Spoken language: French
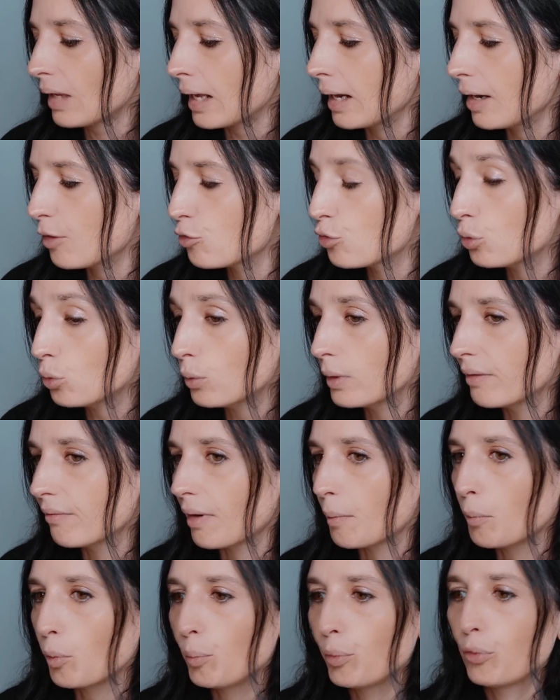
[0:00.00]
Là-dessus, on est
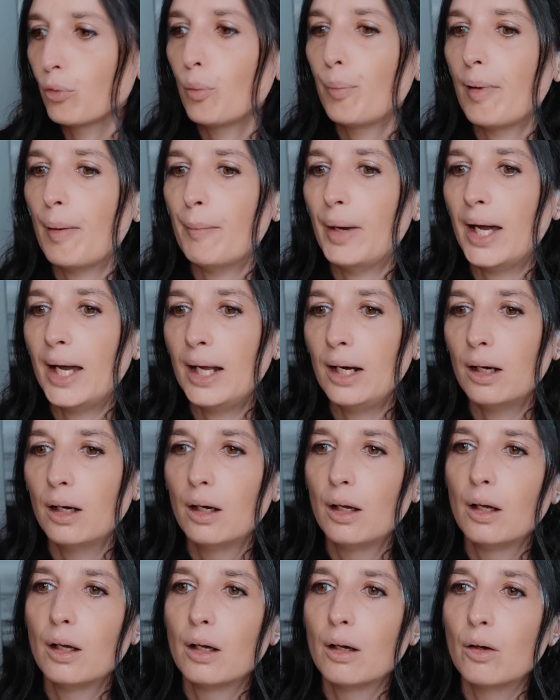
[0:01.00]
vraiment plutôt pas mal.
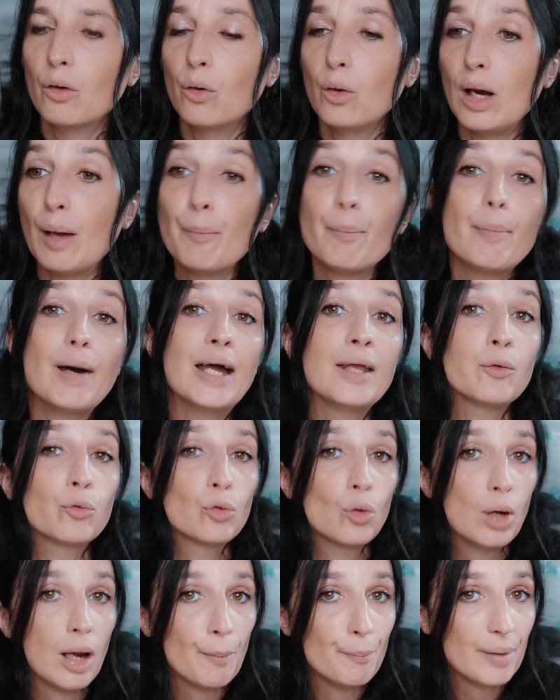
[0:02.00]
Euh, la paille, on
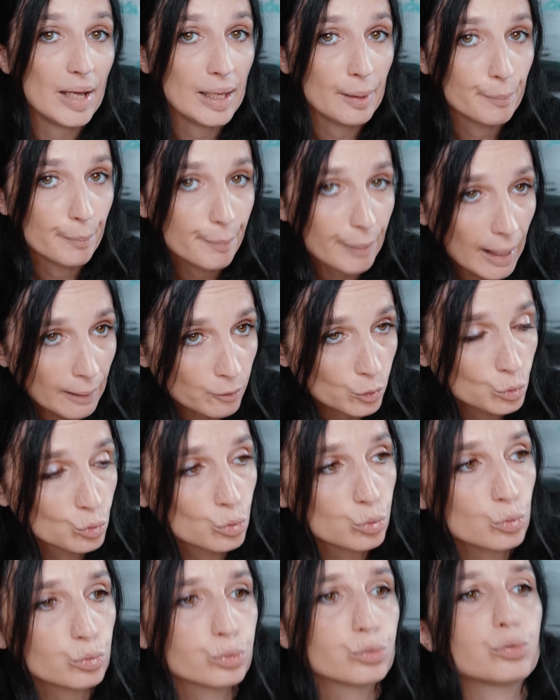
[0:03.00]
ne la paye pas du
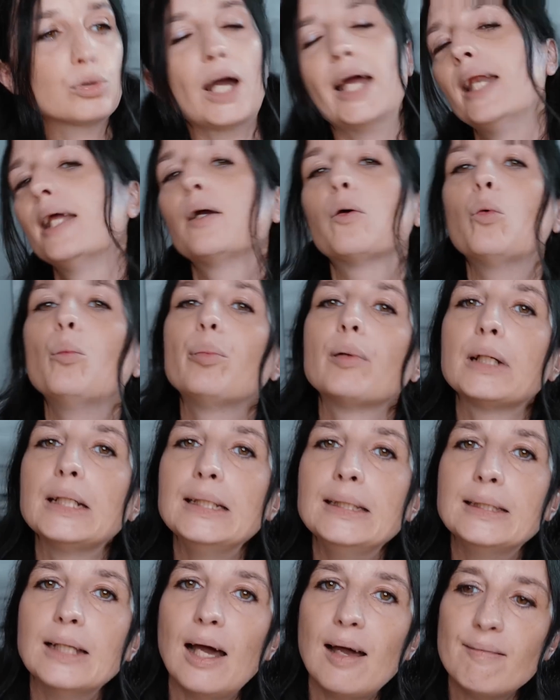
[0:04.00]
tout. Elle est
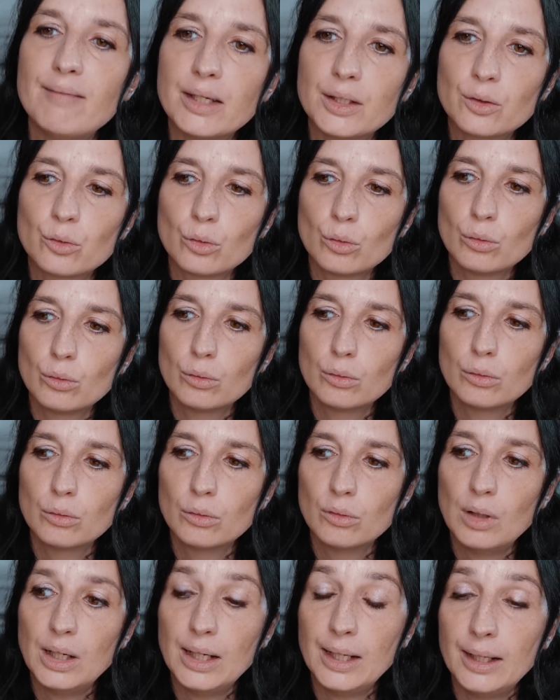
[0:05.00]
comprise avec
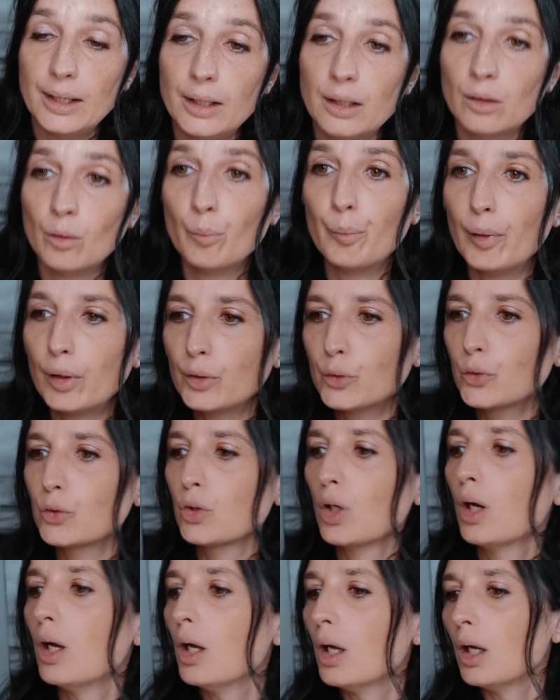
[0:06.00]
euh, les box.
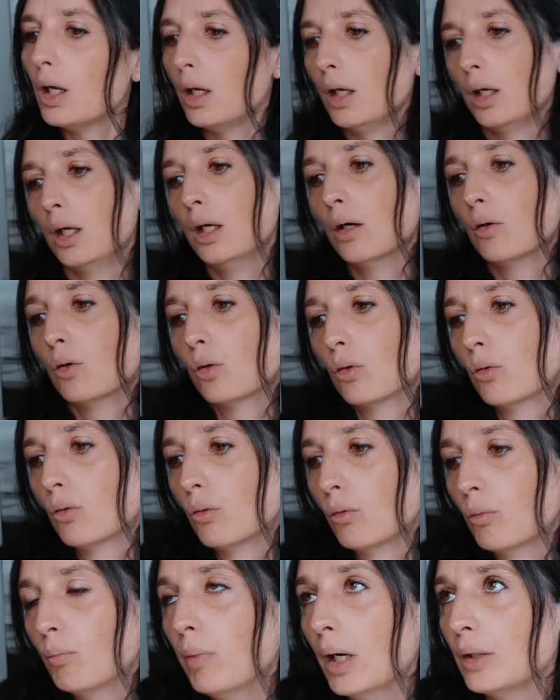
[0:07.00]
Et
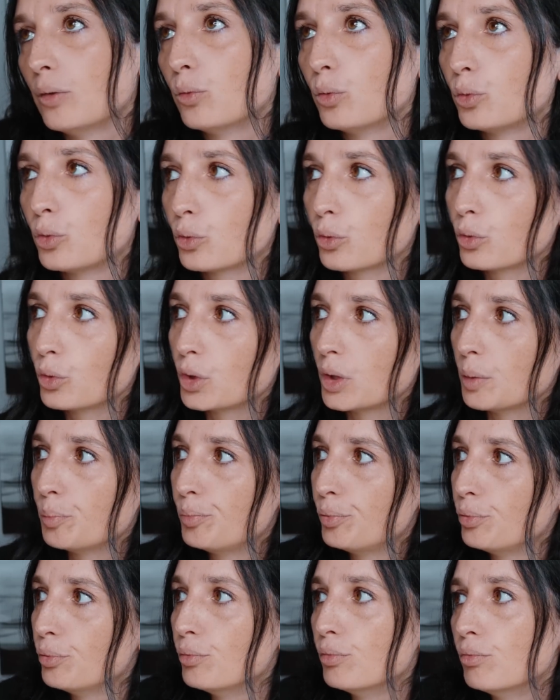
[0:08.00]
euh, bah, de ce que j'ai
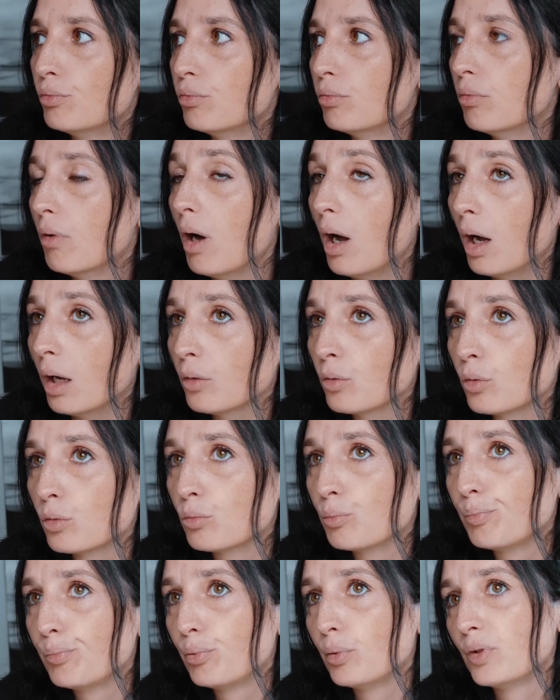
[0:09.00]
pu voir, de
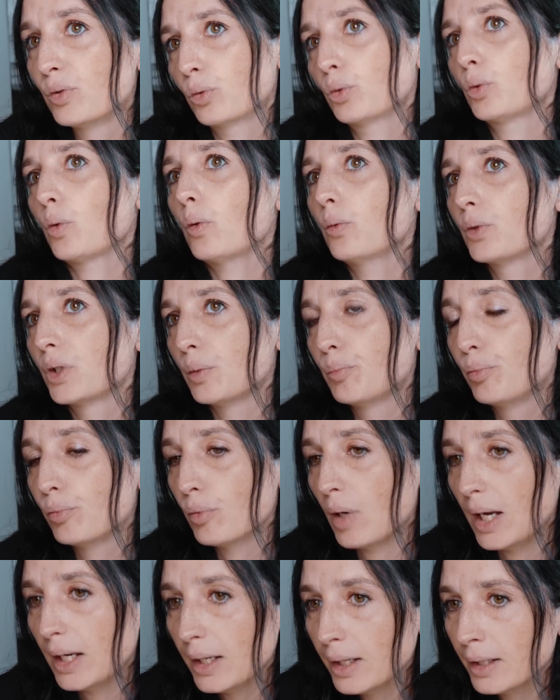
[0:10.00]
les endroits où j'ai pu
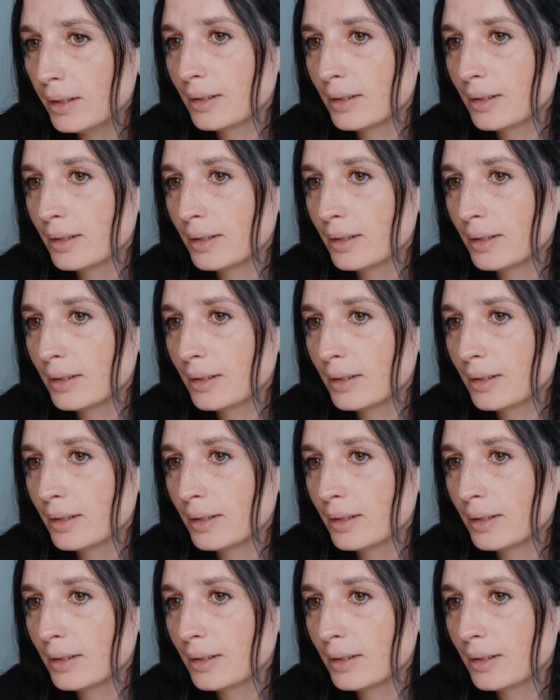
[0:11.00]
aller,